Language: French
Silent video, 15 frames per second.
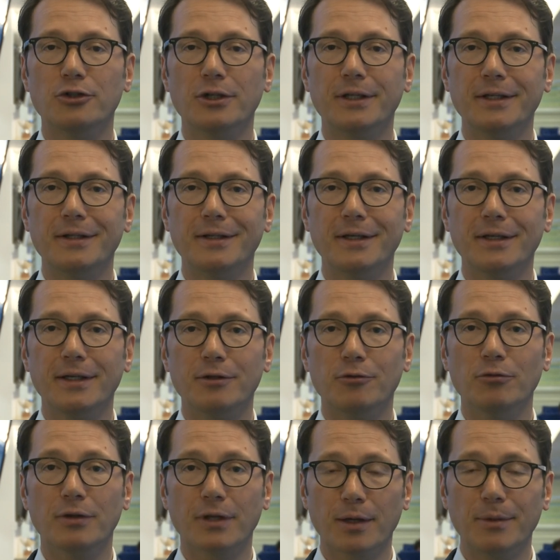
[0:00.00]
GTT est
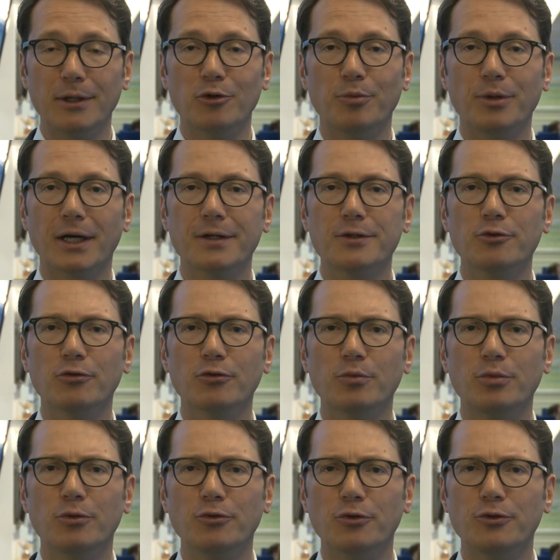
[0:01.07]
une très belle opération,
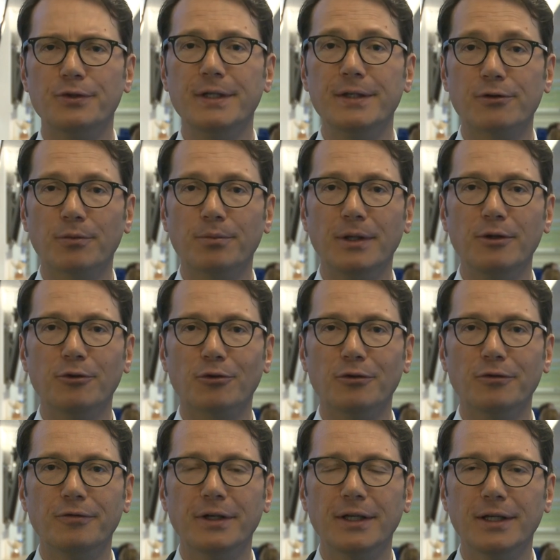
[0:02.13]
plus de 600 millions
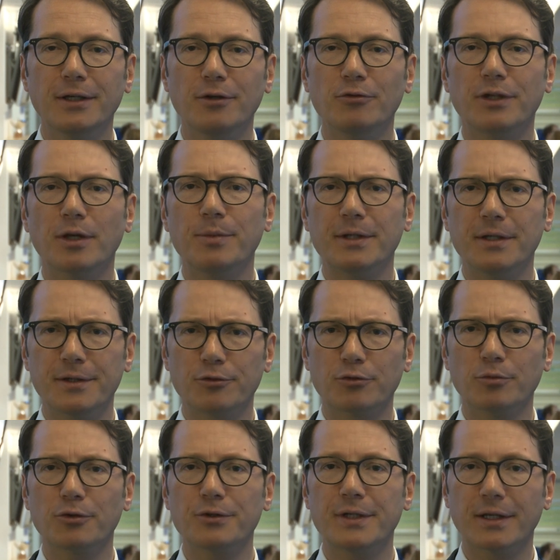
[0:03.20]
levés, une capitalisation
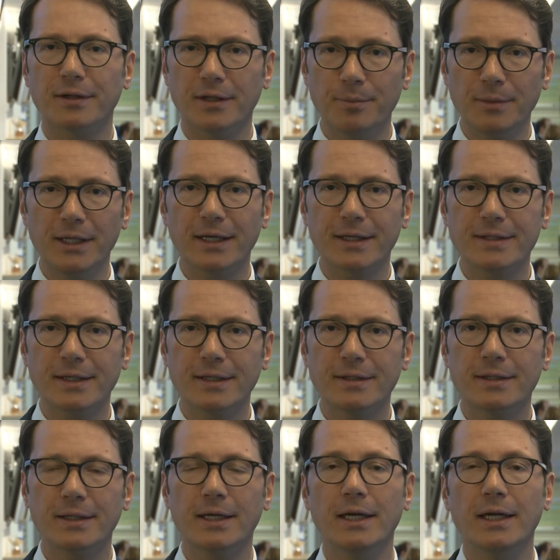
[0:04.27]
boursière d'un milliard
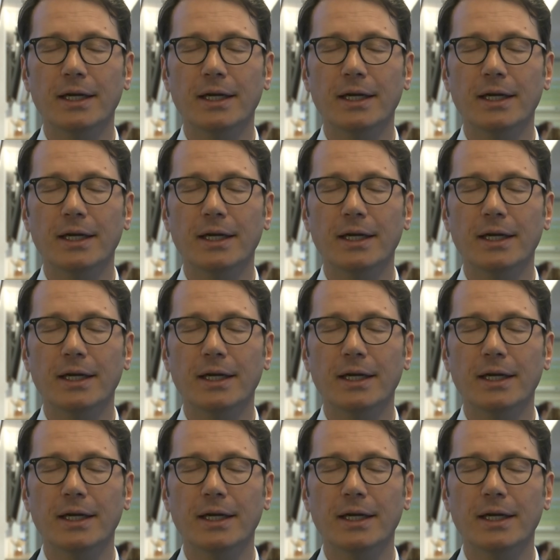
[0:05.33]
sept.